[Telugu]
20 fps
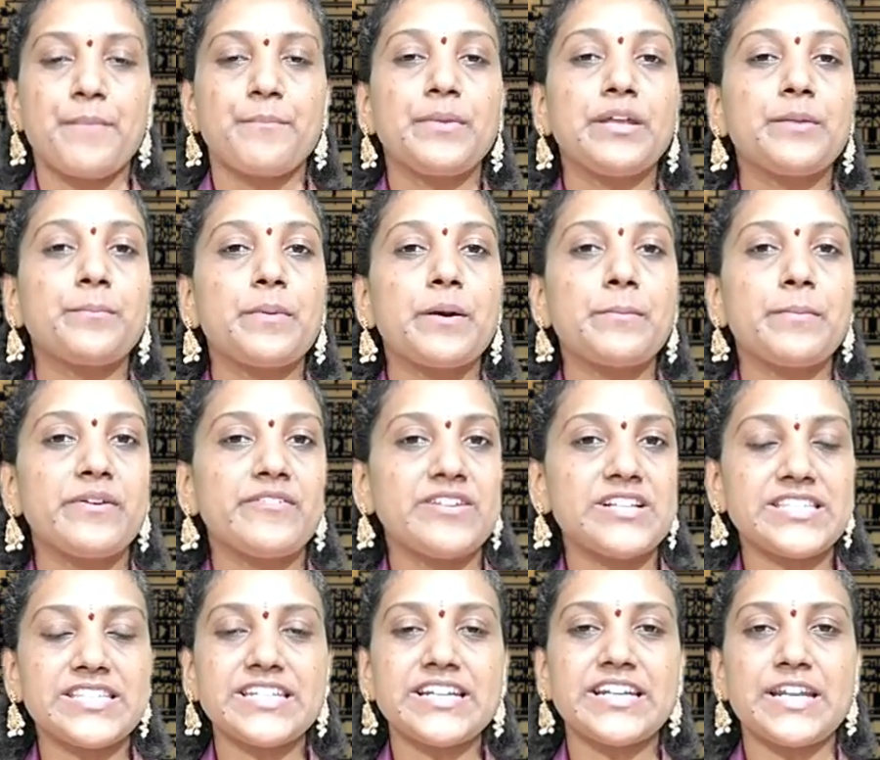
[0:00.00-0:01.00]
మీరు
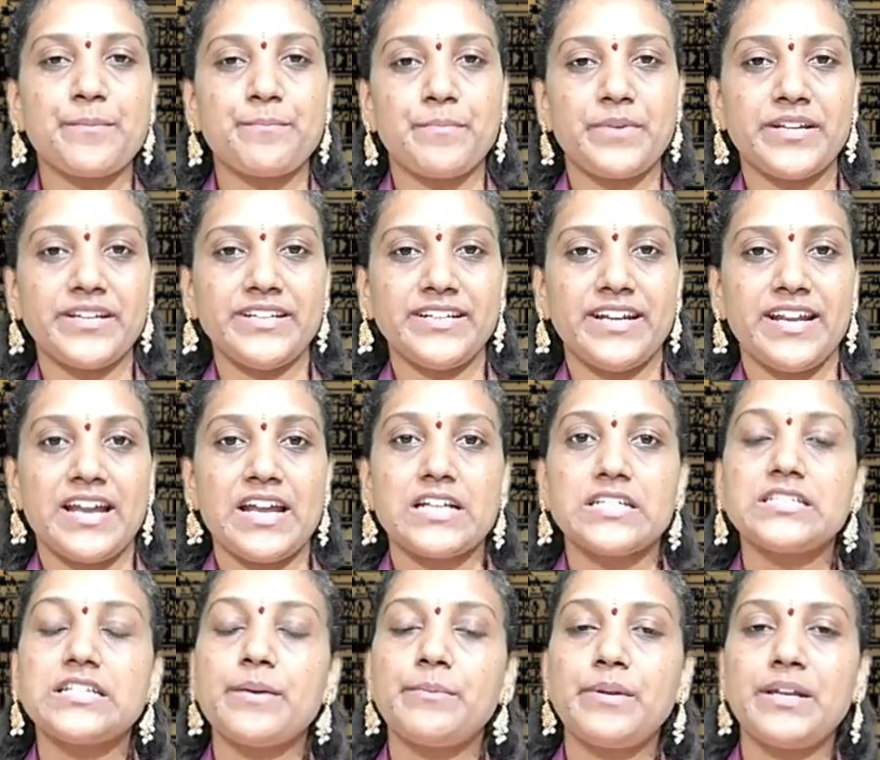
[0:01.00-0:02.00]
పంపవలసిన నెంబర్
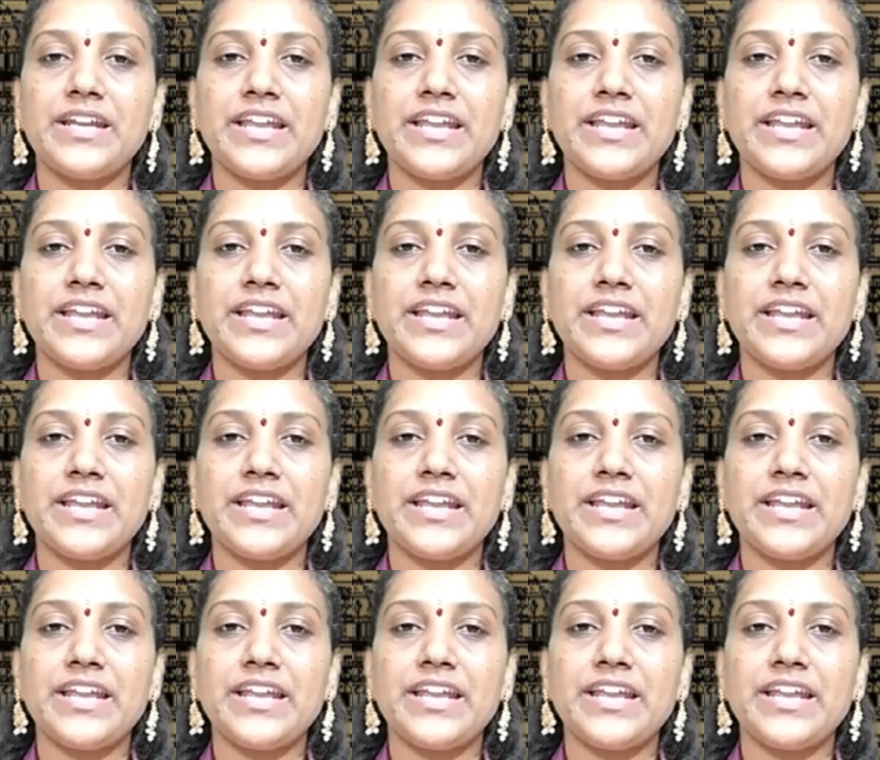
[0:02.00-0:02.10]
డబల్